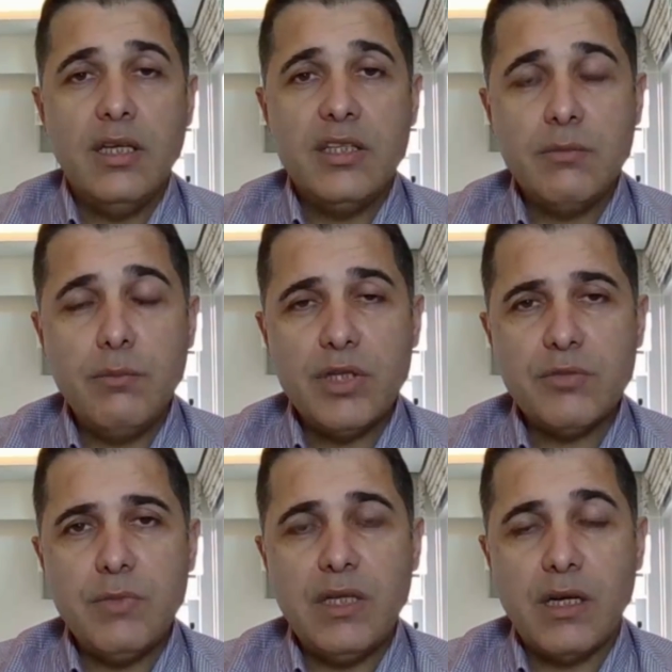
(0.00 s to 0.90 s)
25
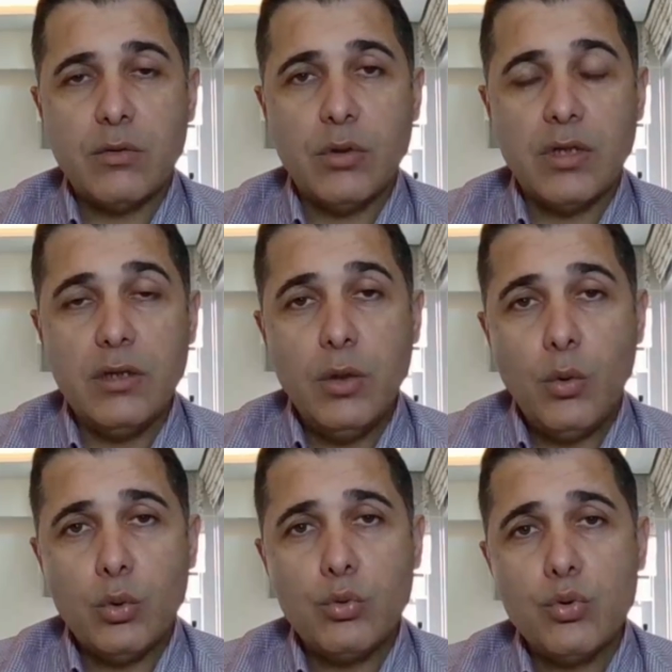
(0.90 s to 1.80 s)
milyar doları
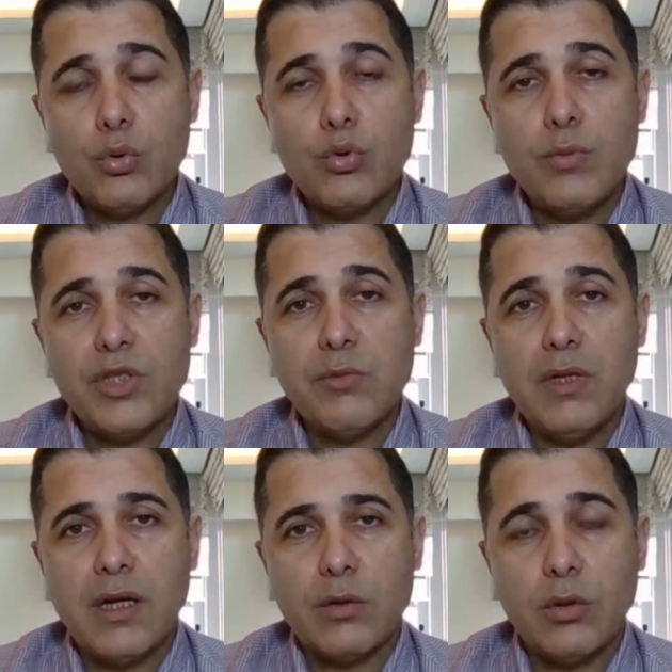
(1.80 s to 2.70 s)
30-35
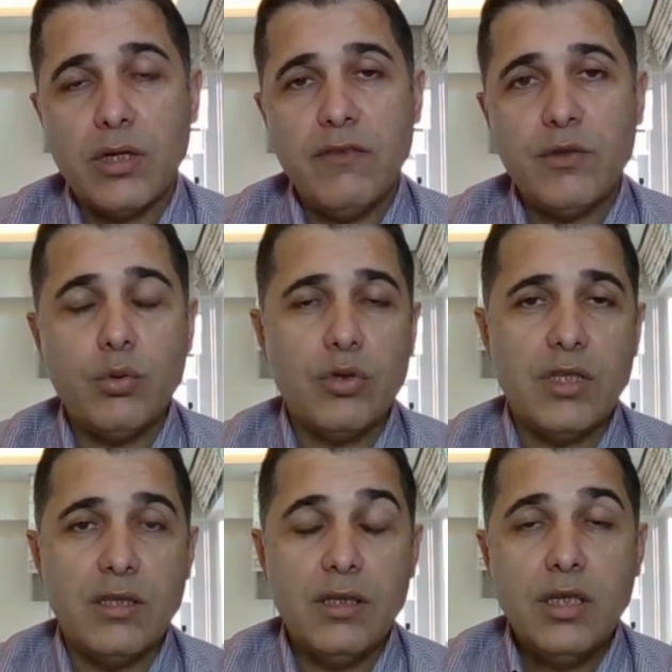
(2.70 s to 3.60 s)
milyar dolara ve
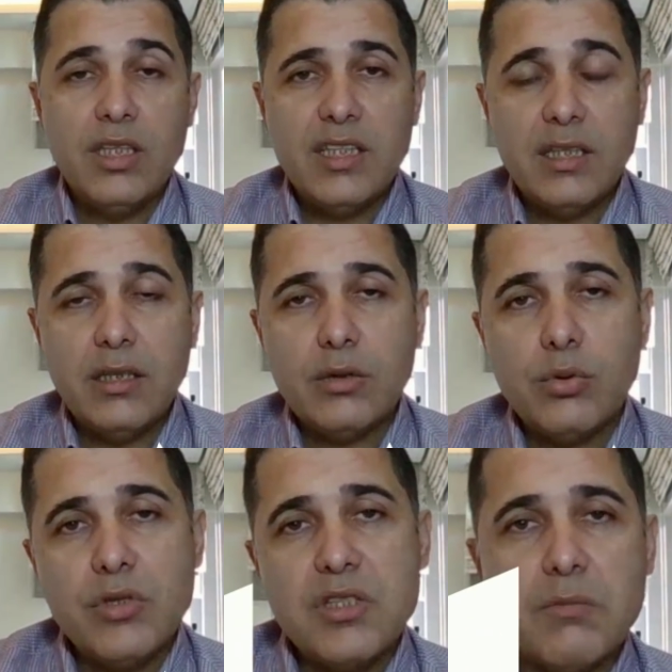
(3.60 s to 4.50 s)
Türkiye'nin yıllık
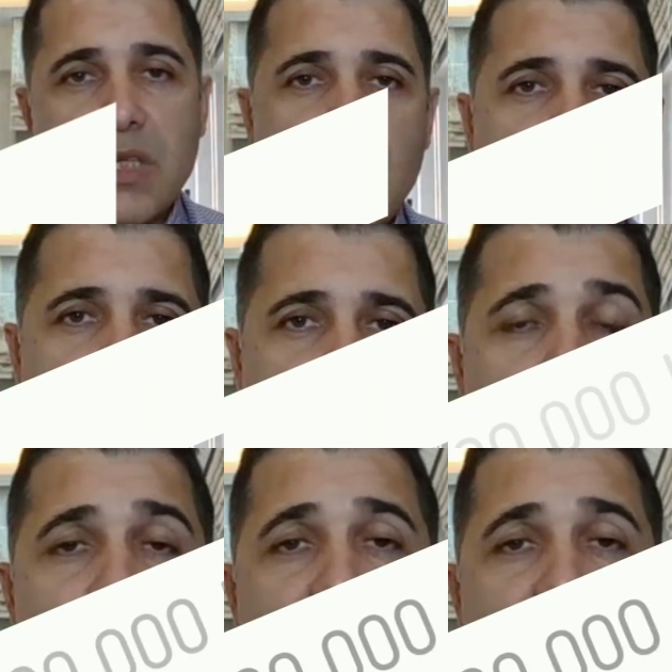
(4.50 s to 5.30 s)
turizm gelirinin